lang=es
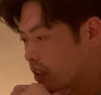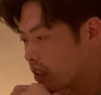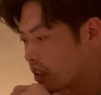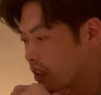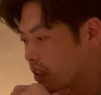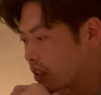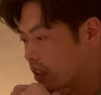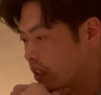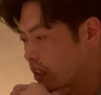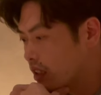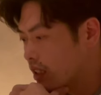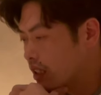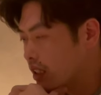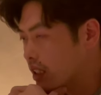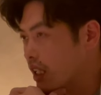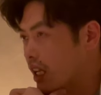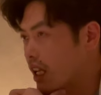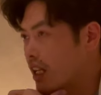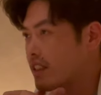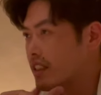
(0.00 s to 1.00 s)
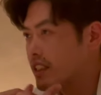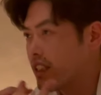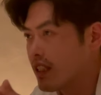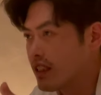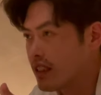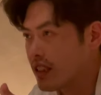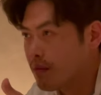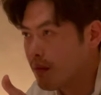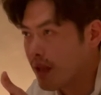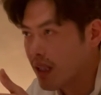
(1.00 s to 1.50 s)
Eh, el
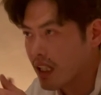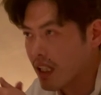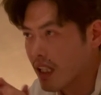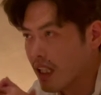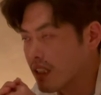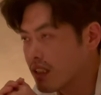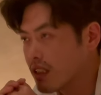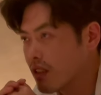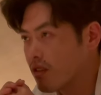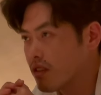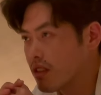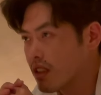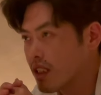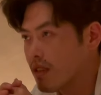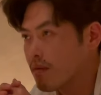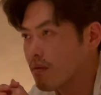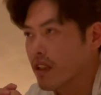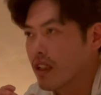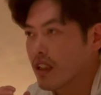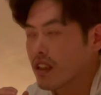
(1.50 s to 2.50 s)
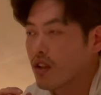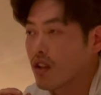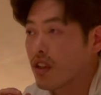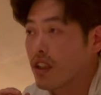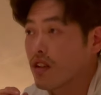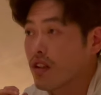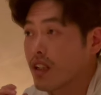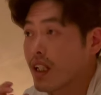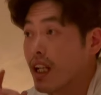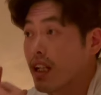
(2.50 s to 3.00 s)
chirashi, para que la gente lo entienda, porque yo
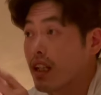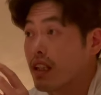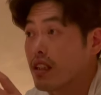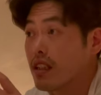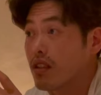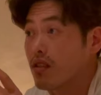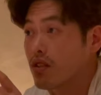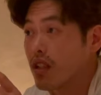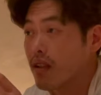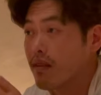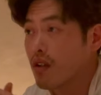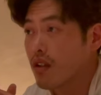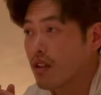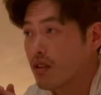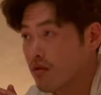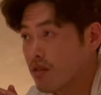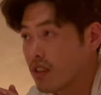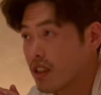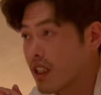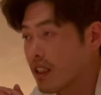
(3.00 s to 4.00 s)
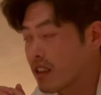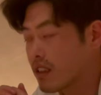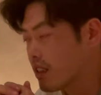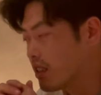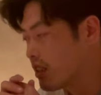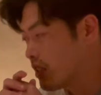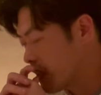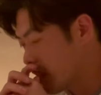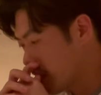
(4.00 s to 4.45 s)
creo que la gente no sabe lo que es un chirashi.